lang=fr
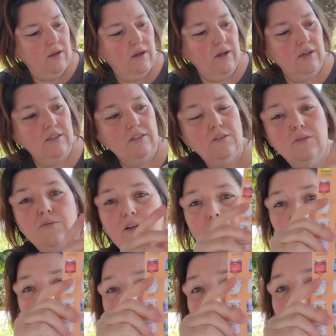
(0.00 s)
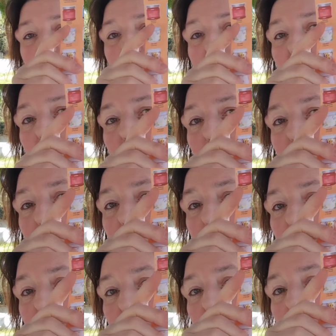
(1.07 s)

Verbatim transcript: Euh, ils sont vraiment très très beaux. J'aime